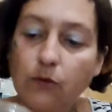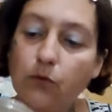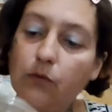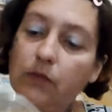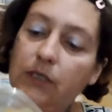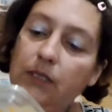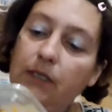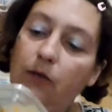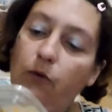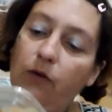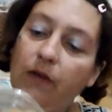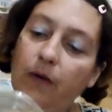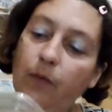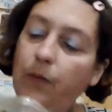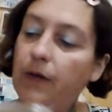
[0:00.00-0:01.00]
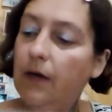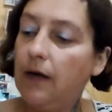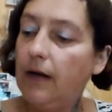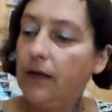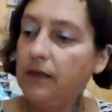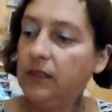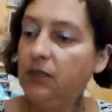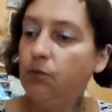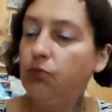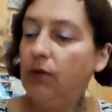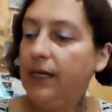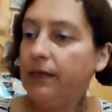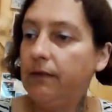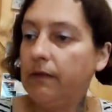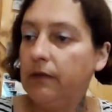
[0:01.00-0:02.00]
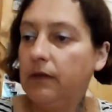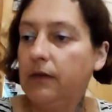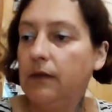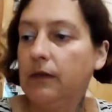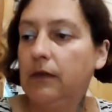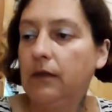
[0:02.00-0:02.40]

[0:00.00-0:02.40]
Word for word: Donc ces carottes râpées à la ciboulette.